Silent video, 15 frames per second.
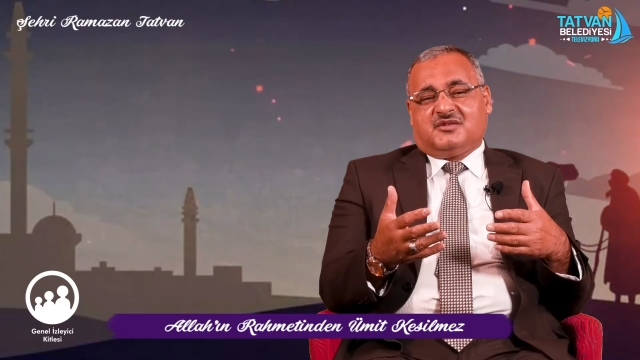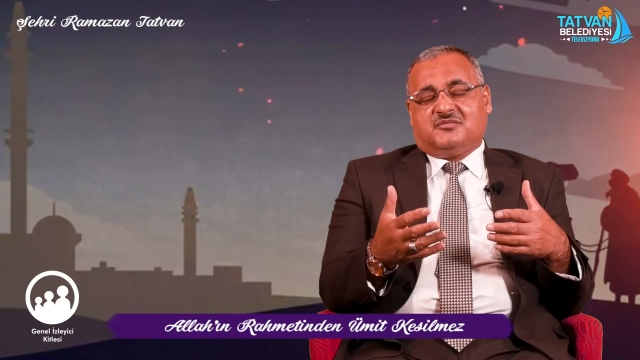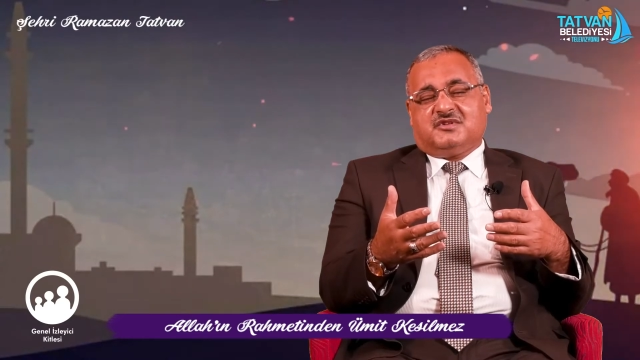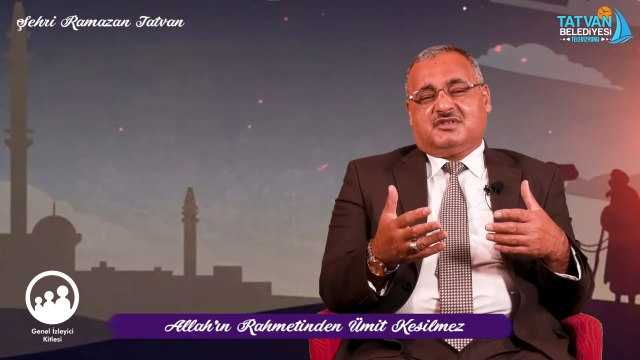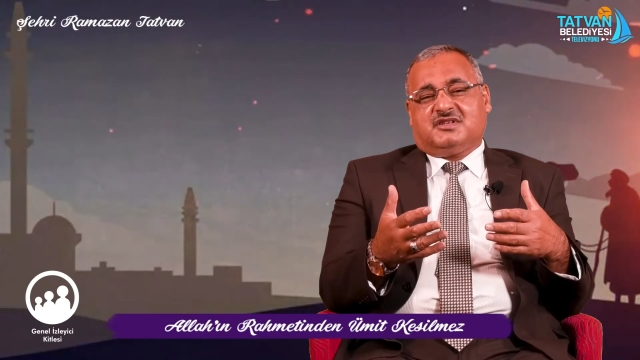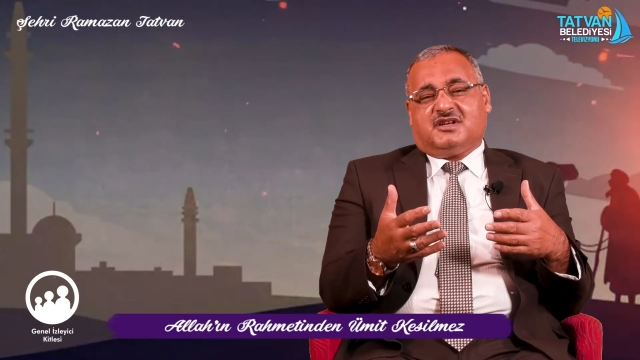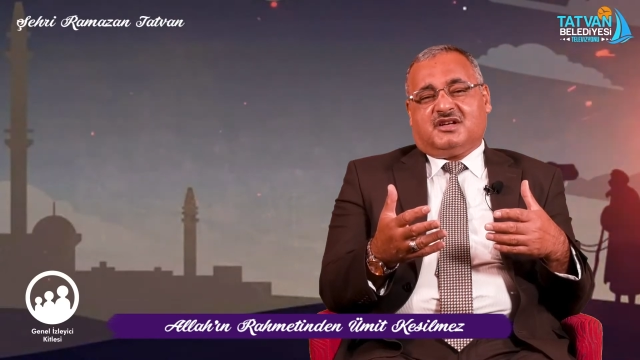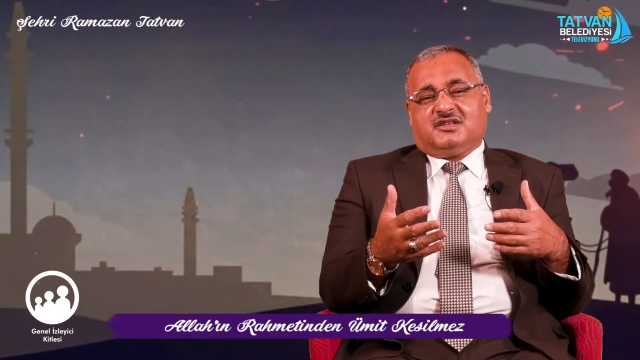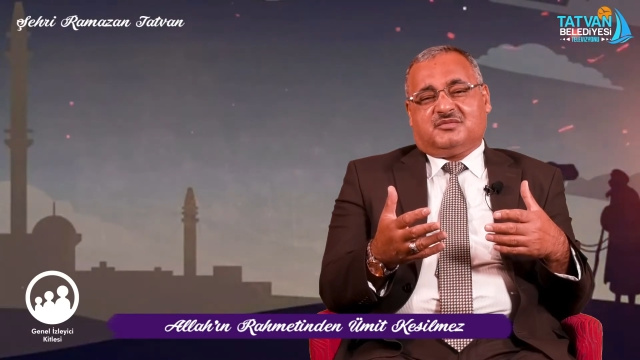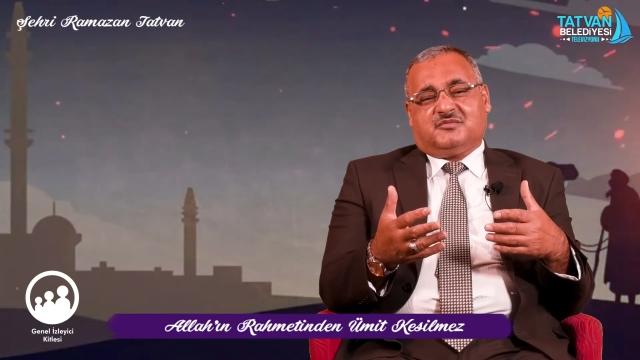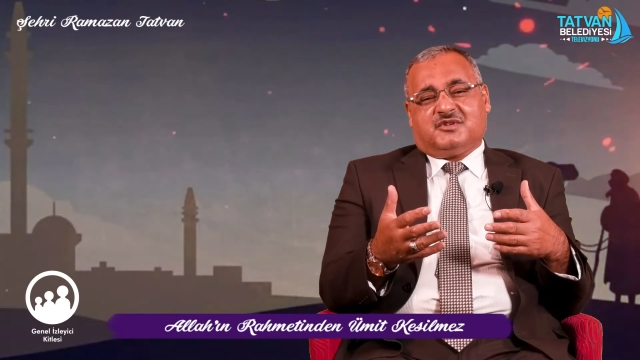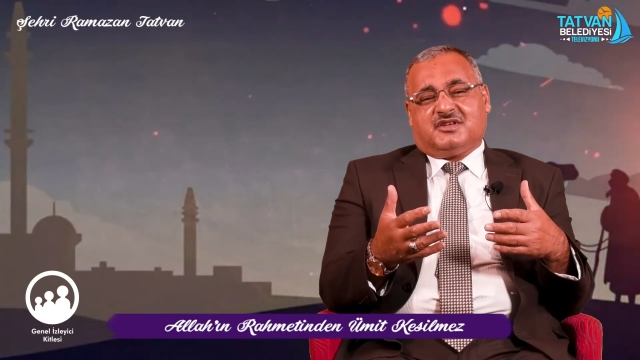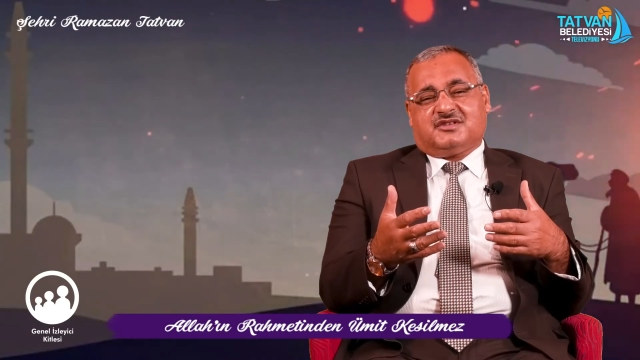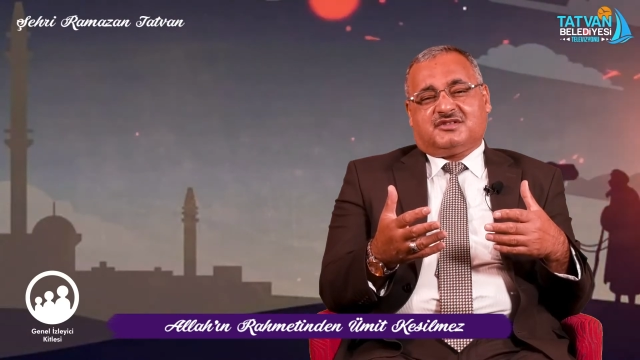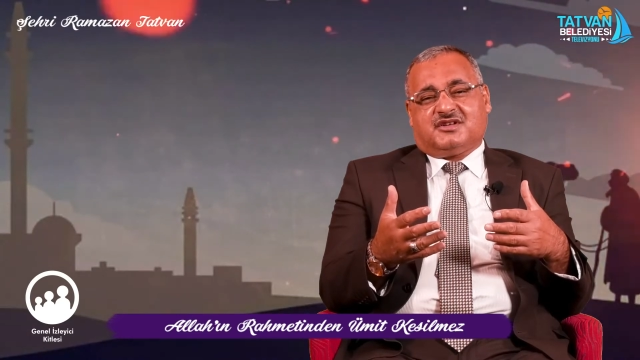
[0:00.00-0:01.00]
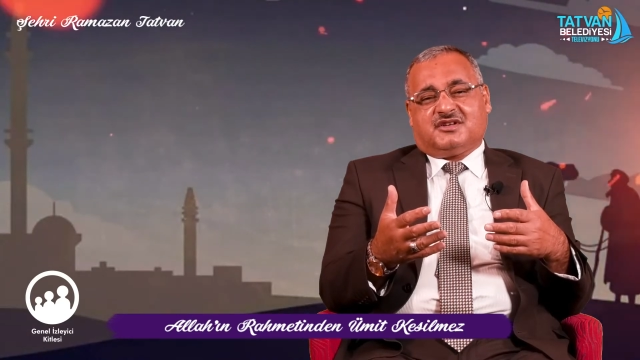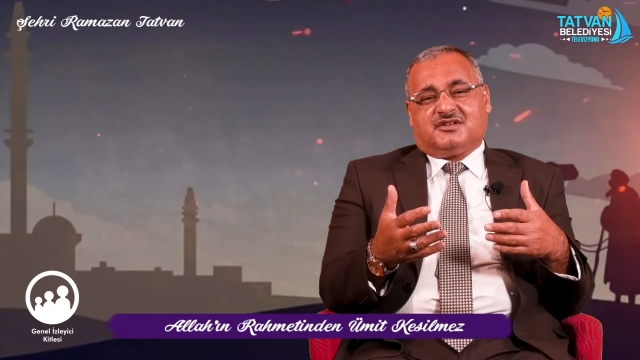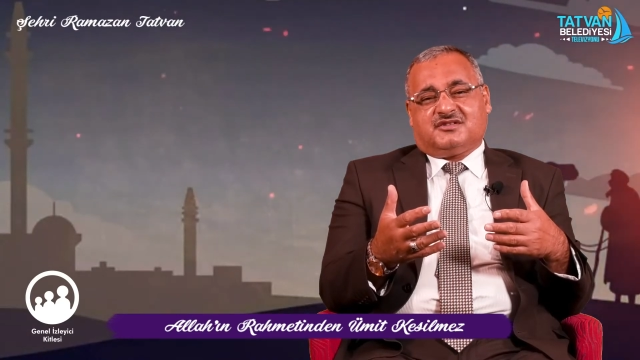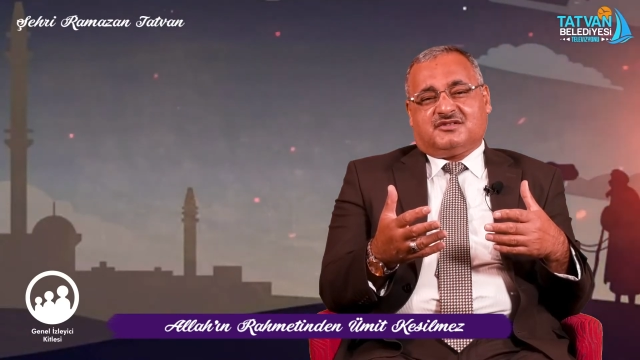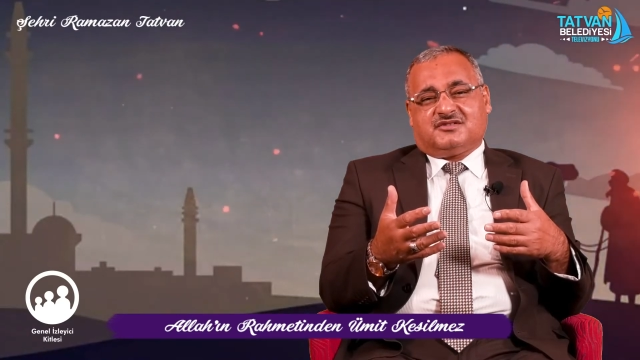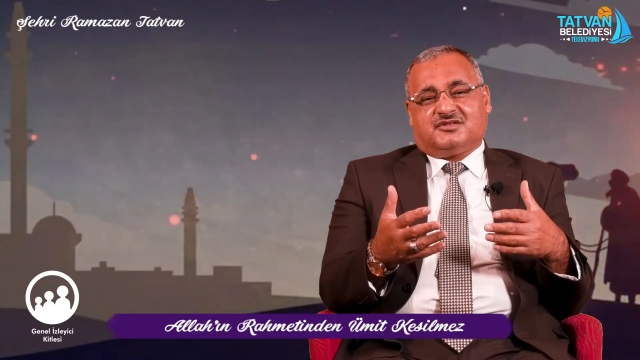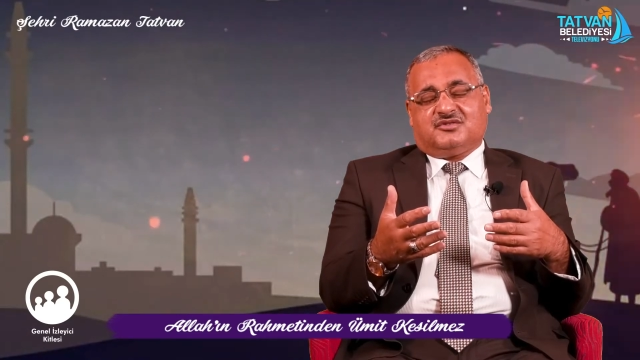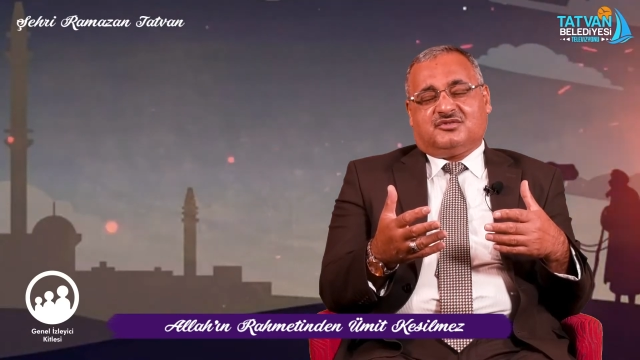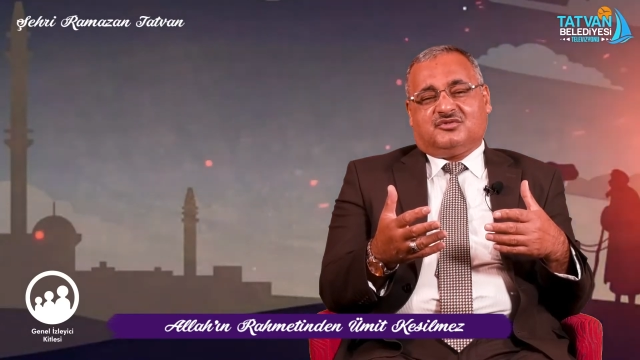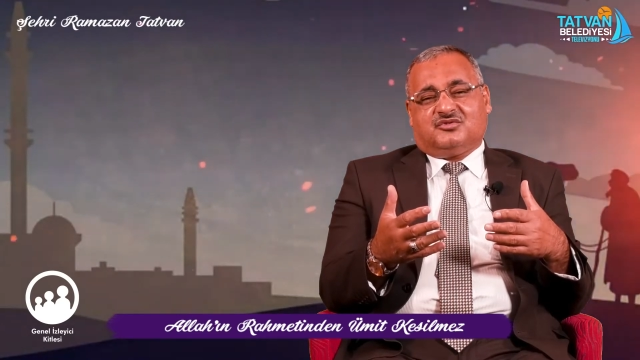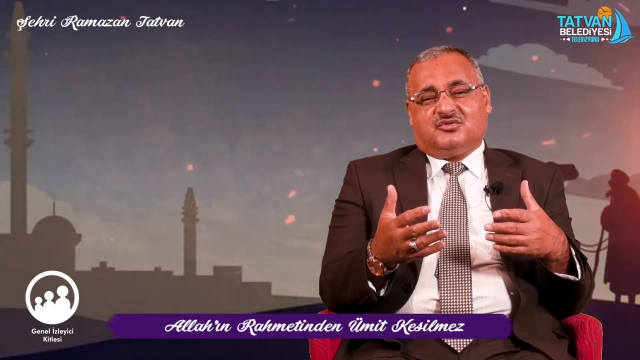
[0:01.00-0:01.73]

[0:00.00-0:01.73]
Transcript: bizi atmayacağınızı